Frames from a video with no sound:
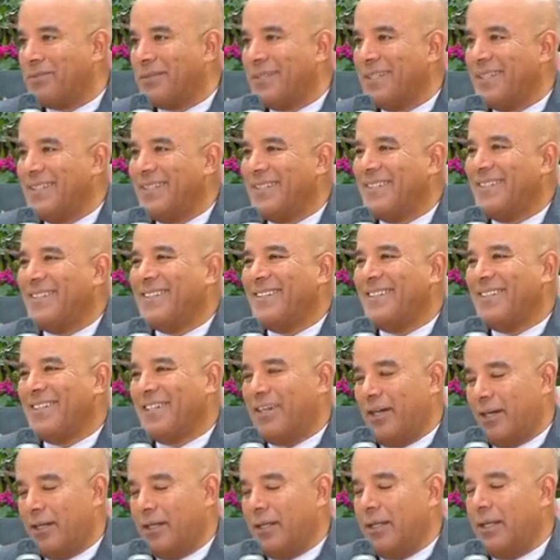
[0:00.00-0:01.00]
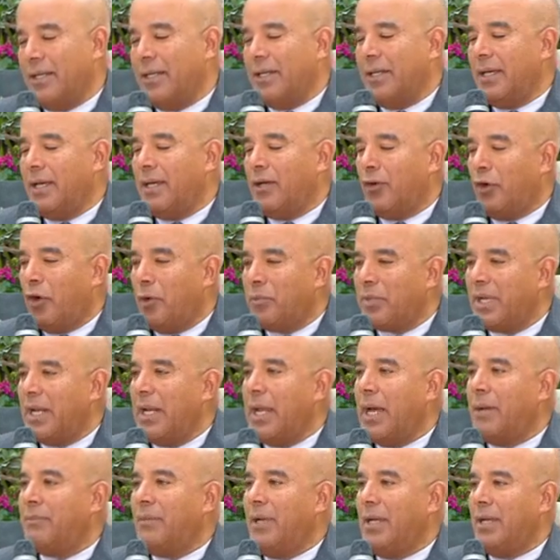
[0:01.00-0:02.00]
شهر 4 اه عمر
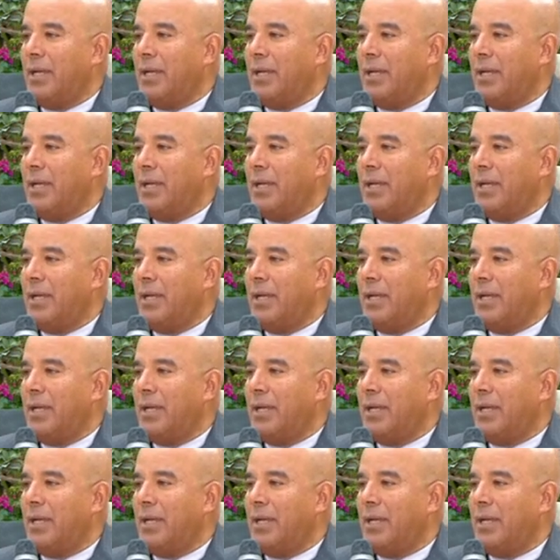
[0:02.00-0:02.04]
القمح